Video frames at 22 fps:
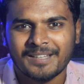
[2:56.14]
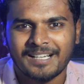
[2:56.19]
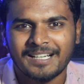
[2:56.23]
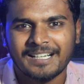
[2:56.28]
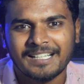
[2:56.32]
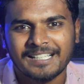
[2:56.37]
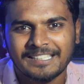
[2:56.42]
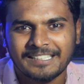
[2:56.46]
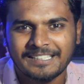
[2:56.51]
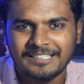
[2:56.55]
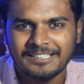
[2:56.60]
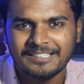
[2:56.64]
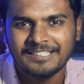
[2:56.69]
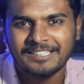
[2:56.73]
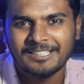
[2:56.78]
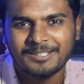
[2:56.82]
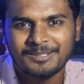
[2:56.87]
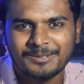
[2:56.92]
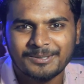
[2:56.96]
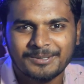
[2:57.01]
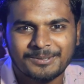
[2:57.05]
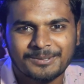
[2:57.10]
ஆனால்
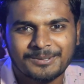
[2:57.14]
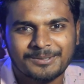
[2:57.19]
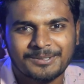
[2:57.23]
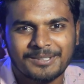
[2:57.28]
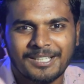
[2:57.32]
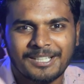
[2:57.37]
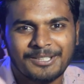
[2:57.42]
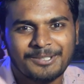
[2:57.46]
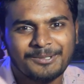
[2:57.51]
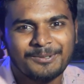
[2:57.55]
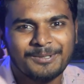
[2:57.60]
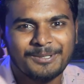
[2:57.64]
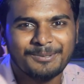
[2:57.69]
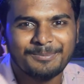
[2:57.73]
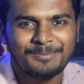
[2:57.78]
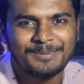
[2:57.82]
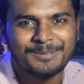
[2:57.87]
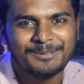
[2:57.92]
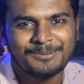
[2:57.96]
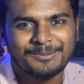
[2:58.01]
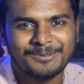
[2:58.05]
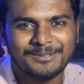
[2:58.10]
இதுதான்
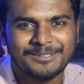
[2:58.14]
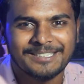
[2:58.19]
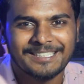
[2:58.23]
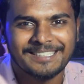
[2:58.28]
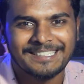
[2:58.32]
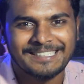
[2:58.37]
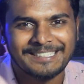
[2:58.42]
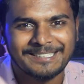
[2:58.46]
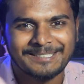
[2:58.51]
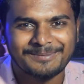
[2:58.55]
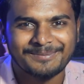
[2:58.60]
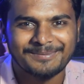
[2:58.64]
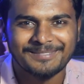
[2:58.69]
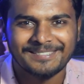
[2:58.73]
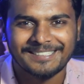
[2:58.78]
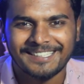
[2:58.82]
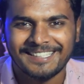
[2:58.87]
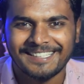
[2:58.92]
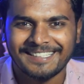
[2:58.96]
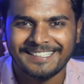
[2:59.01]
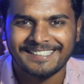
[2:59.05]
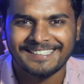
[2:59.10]
அருவறுப்பின் உச்சகட்டம்
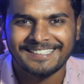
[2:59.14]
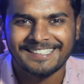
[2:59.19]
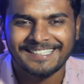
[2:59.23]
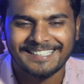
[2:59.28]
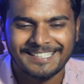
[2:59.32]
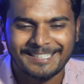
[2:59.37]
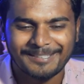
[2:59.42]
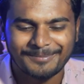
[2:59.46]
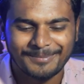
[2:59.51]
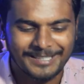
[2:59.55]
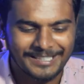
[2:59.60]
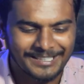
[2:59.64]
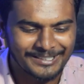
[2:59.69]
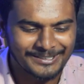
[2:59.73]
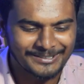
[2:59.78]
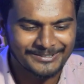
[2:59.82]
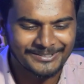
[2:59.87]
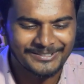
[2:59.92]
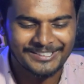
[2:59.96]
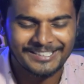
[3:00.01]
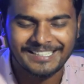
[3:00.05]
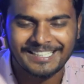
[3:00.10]
அதில்
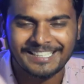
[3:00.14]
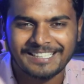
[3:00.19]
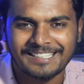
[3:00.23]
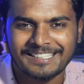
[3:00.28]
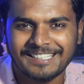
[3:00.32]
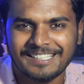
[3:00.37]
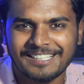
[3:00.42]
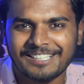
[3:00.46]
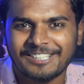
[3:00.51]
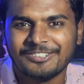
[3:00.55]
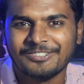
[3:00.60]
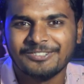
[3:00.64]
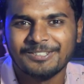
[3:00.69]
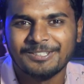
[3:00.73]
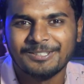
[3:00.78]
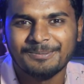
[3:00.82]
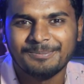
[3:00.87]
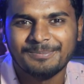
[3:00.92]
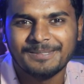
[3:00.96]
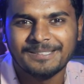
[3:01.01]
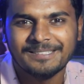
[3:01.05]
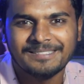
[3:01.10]
கமெண்டில் சொல்லிடுறாங்களா
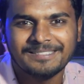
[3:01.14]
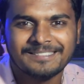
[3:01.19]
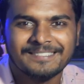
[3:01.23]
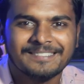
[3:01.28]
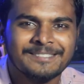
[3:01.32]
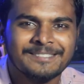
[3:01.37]
அருவறுப்பின்